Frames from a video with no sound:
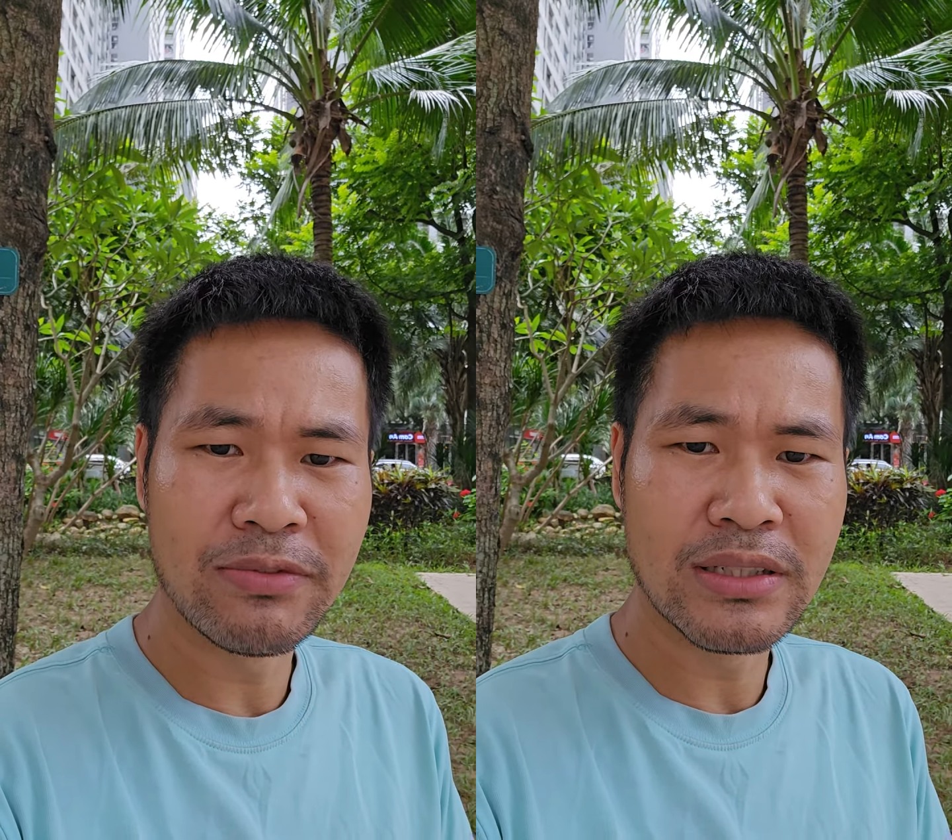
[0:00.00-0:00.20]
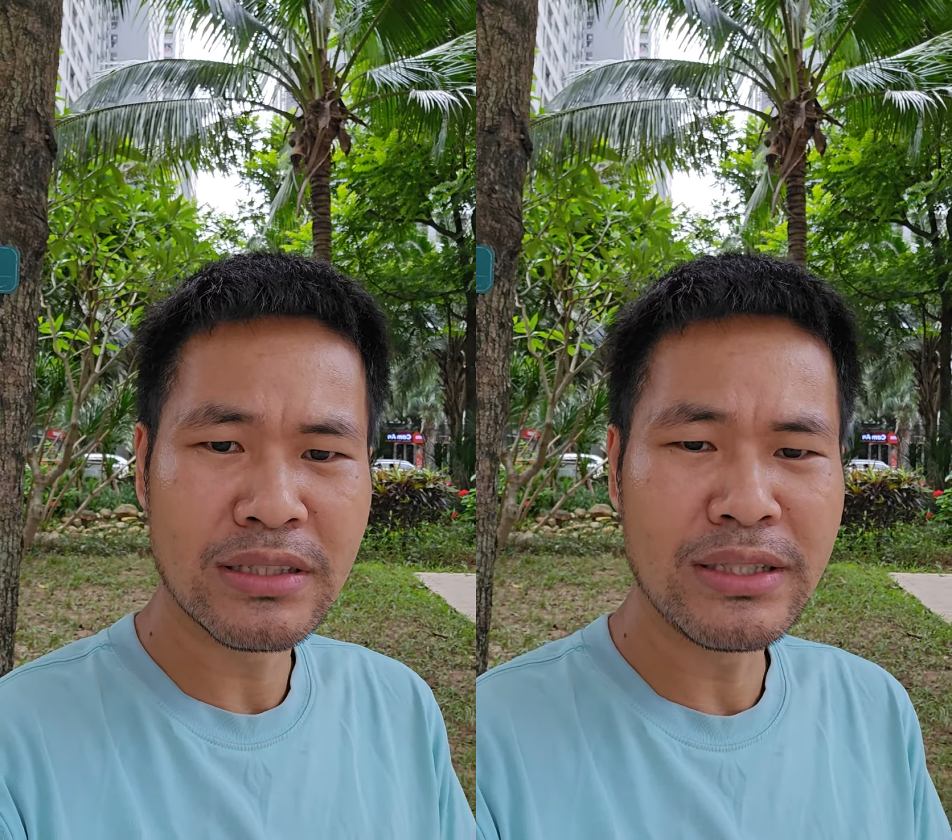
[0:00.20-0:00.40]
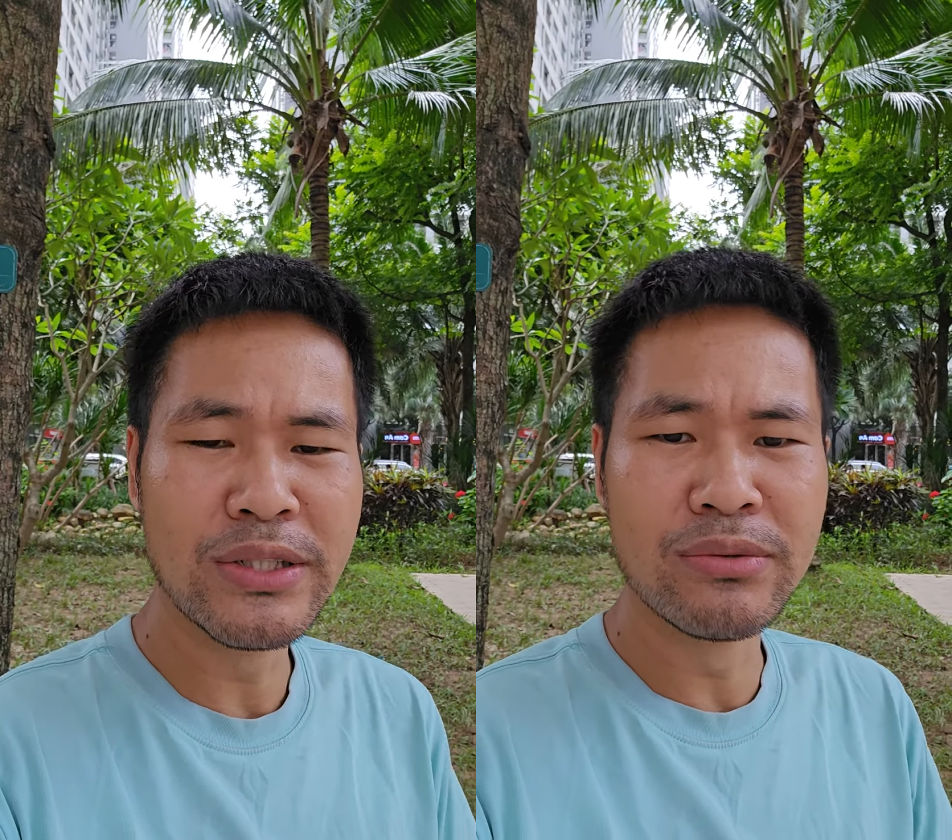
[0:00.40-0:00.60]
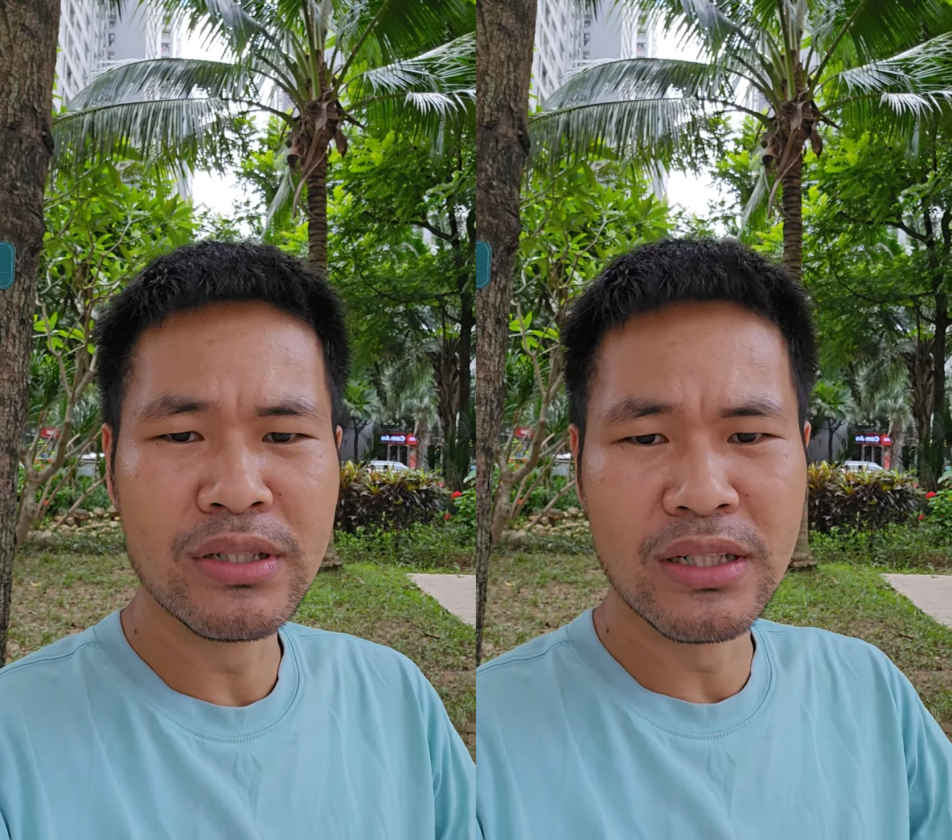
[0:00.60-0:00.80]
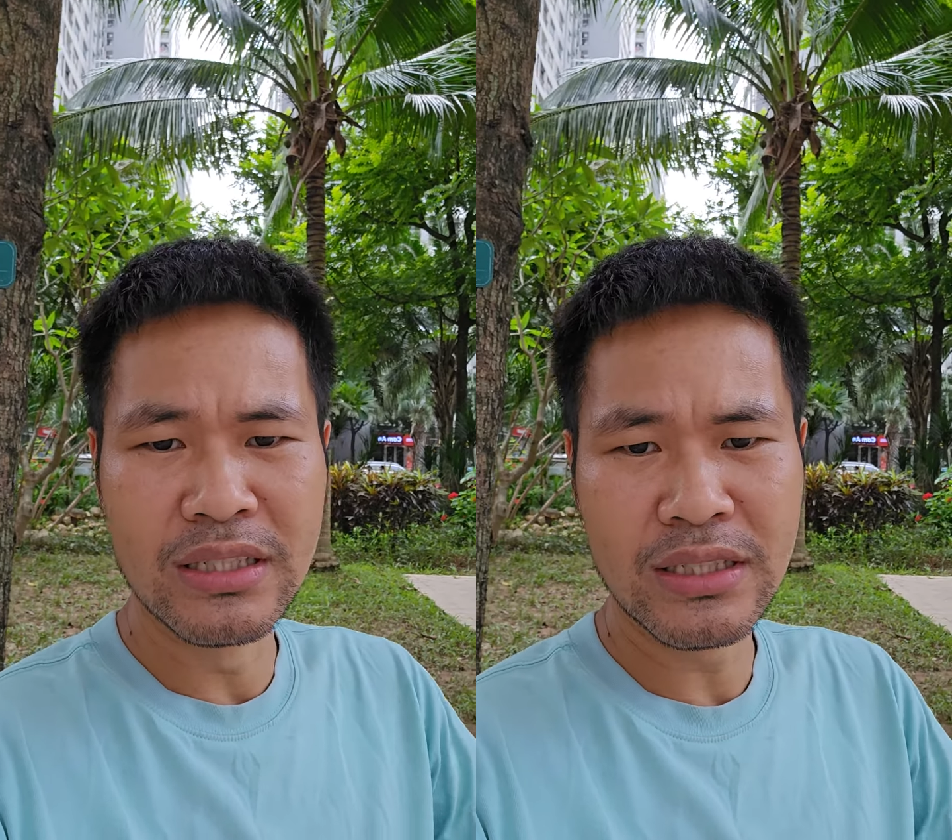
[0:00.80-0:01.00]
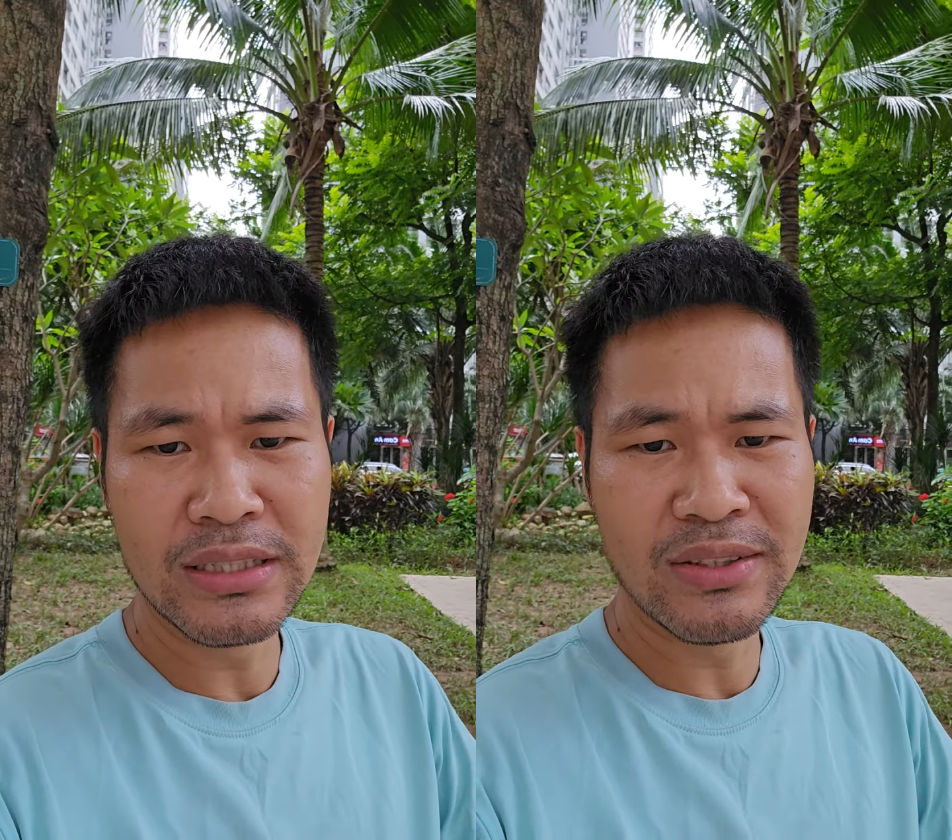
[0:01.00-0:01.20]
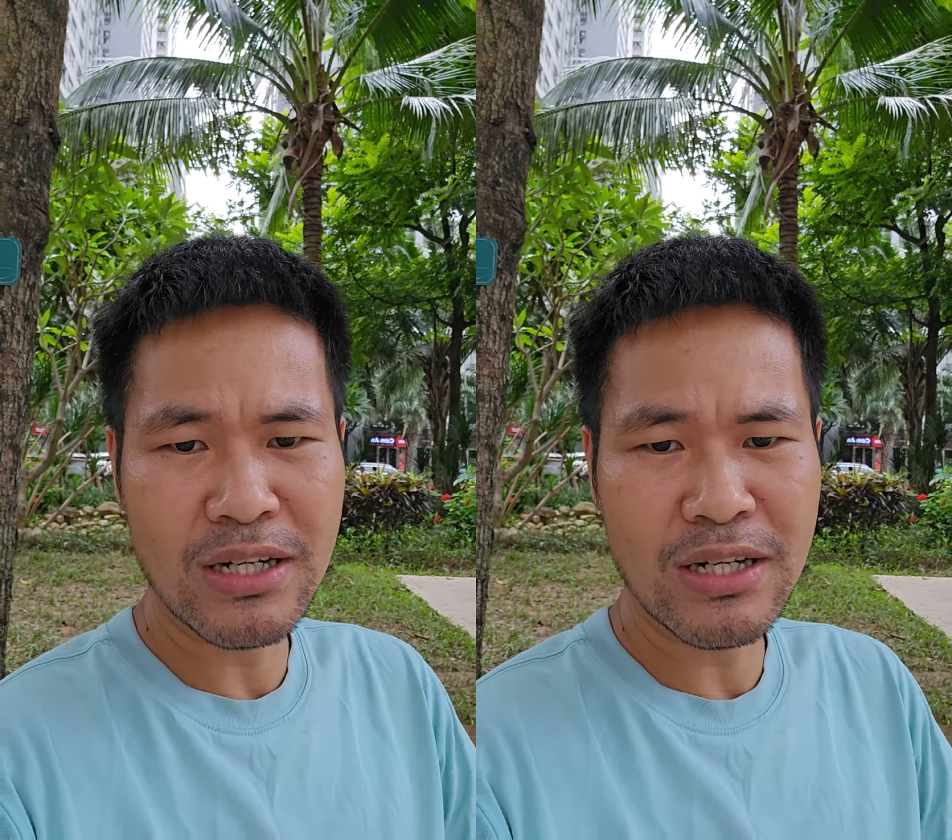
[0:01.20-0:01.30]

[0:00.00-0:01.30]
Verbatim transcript: Và rất nhiều người, rất nhiều